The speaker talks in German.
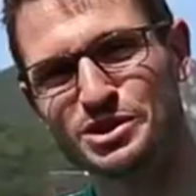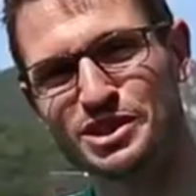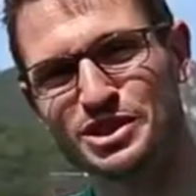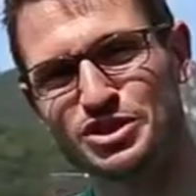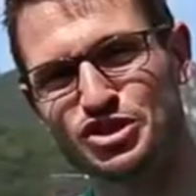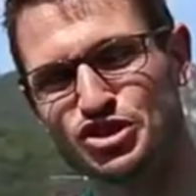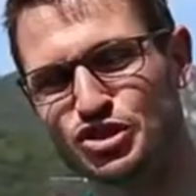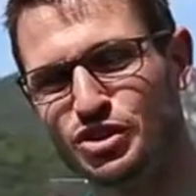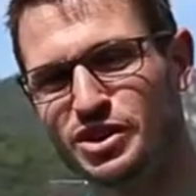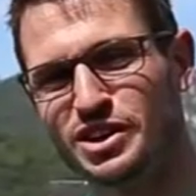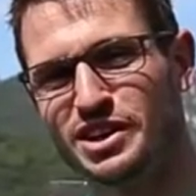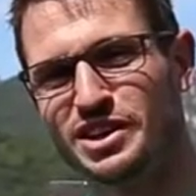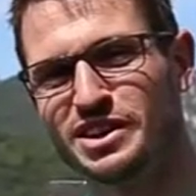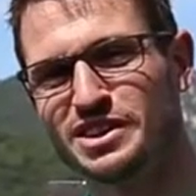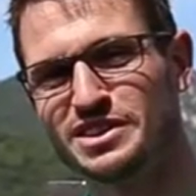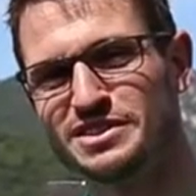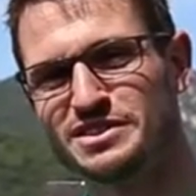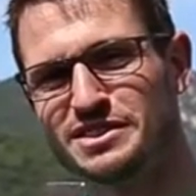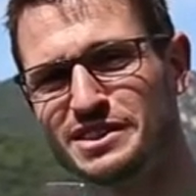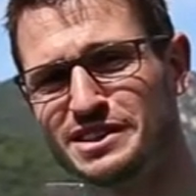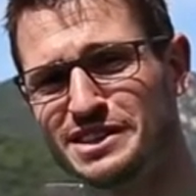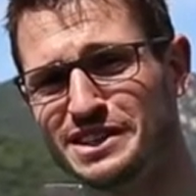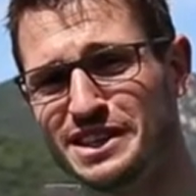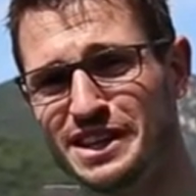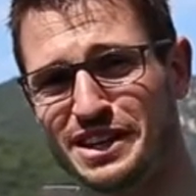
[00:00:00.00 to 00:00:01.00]
Und das Schöne
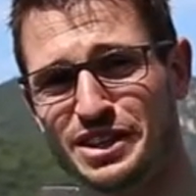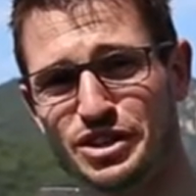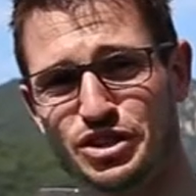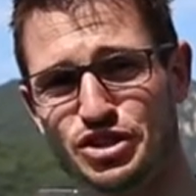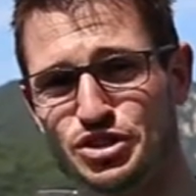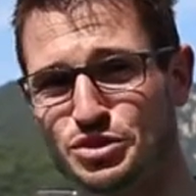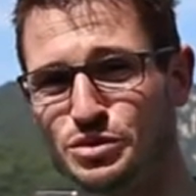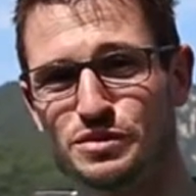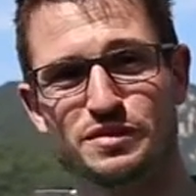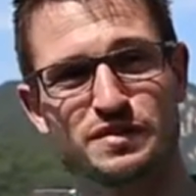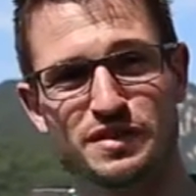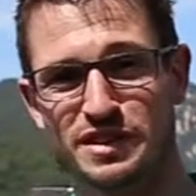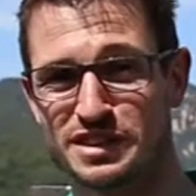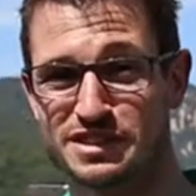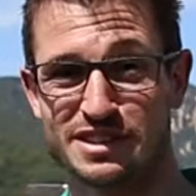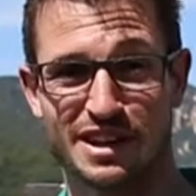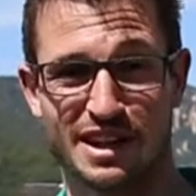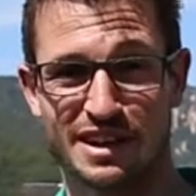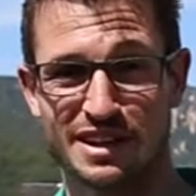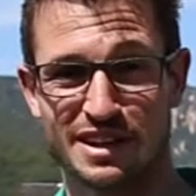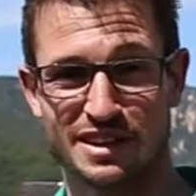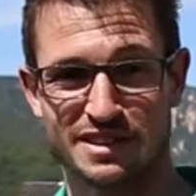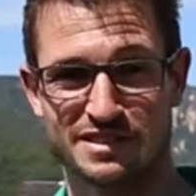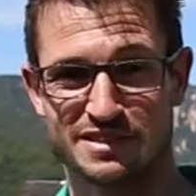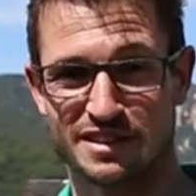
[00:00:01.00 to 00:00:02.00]
ist, jede Stufe ist
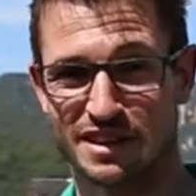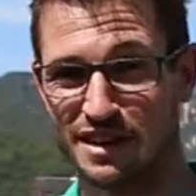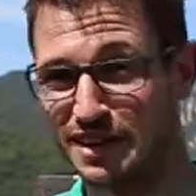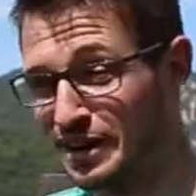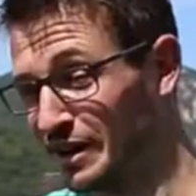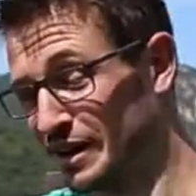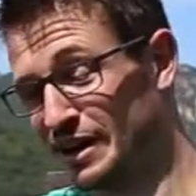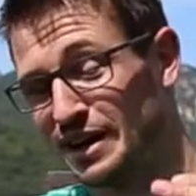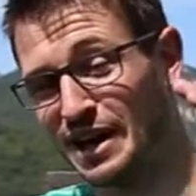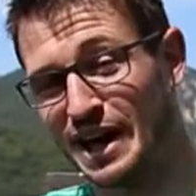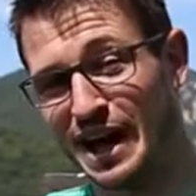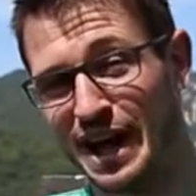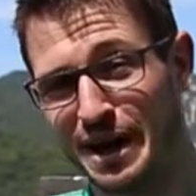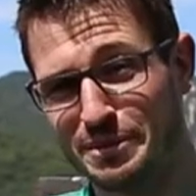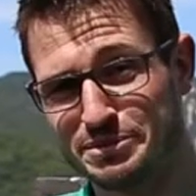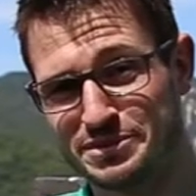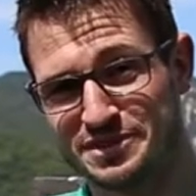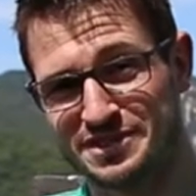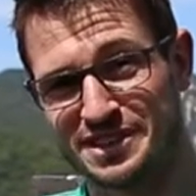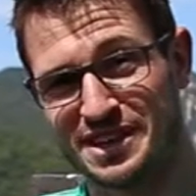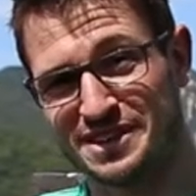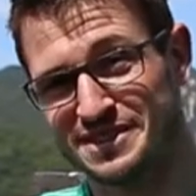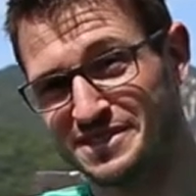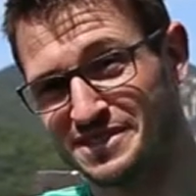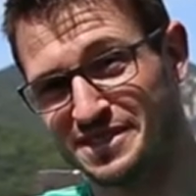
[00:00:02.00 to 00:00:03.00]
anders.
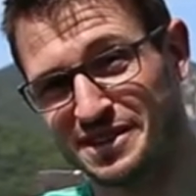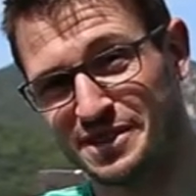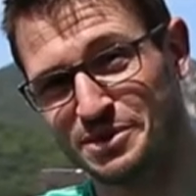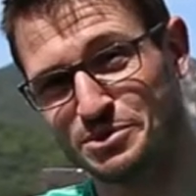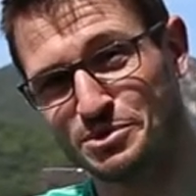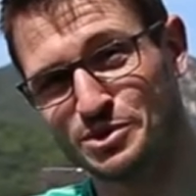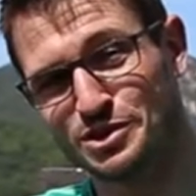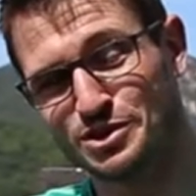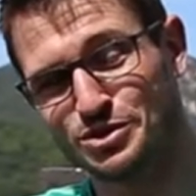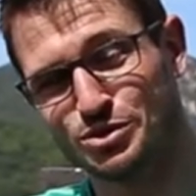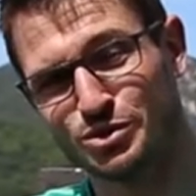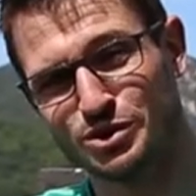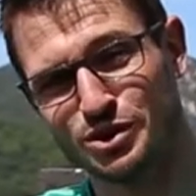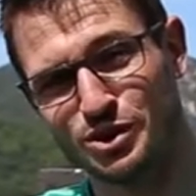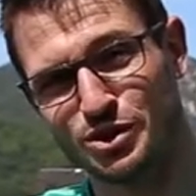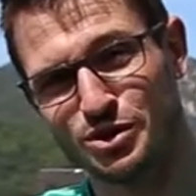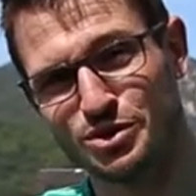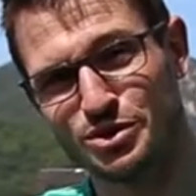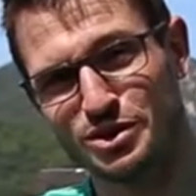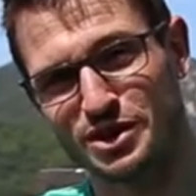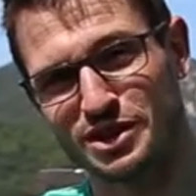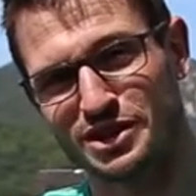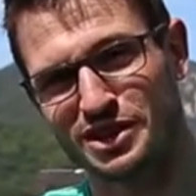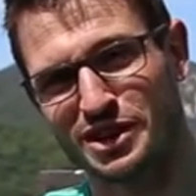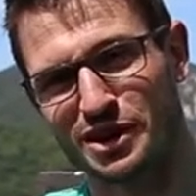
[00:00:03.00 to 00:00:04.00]
Absätze mit so einer
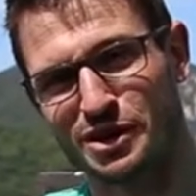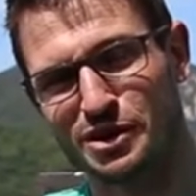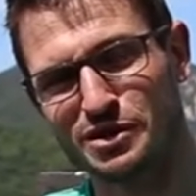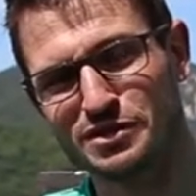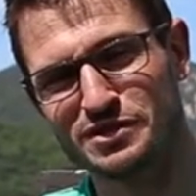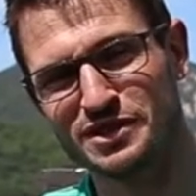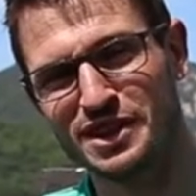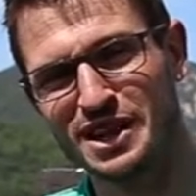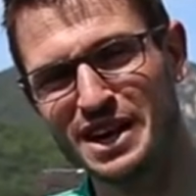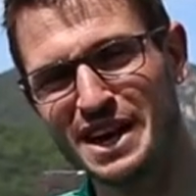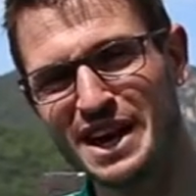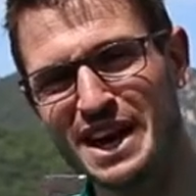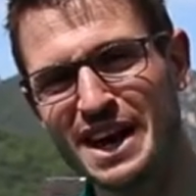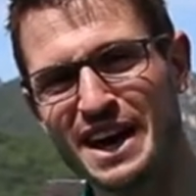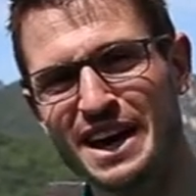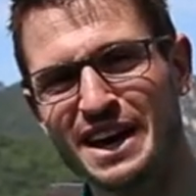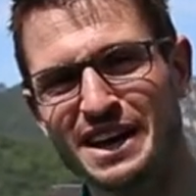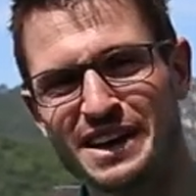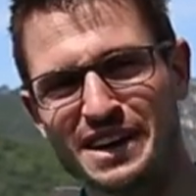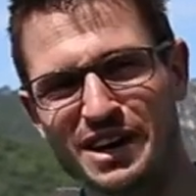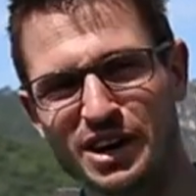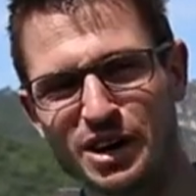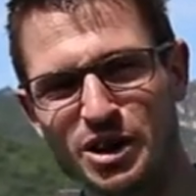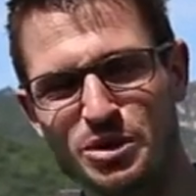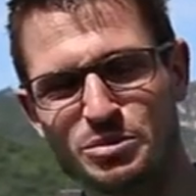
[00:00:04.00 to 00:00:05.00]
Höhe drauf,
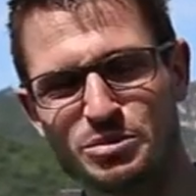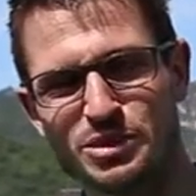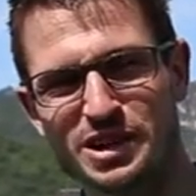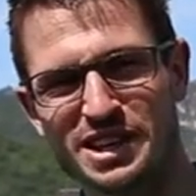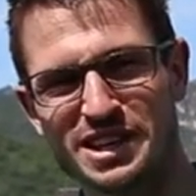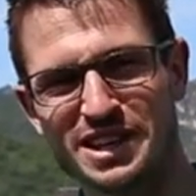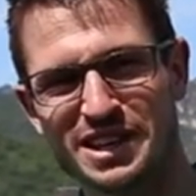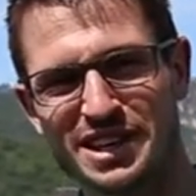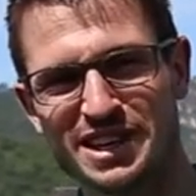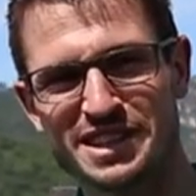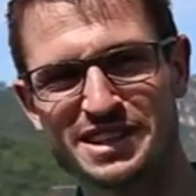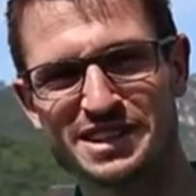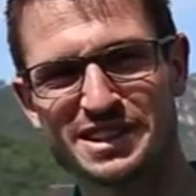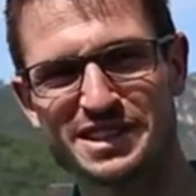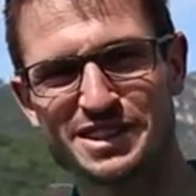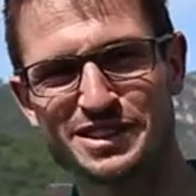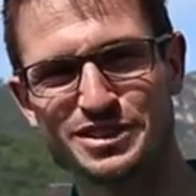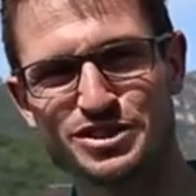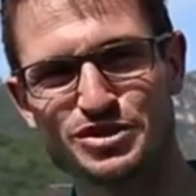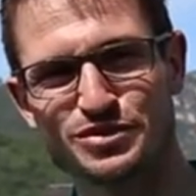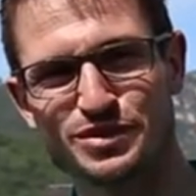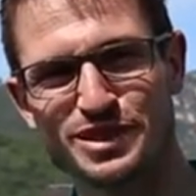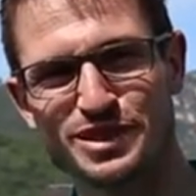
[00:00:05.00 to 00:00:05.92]
da kommt man hier richtig ins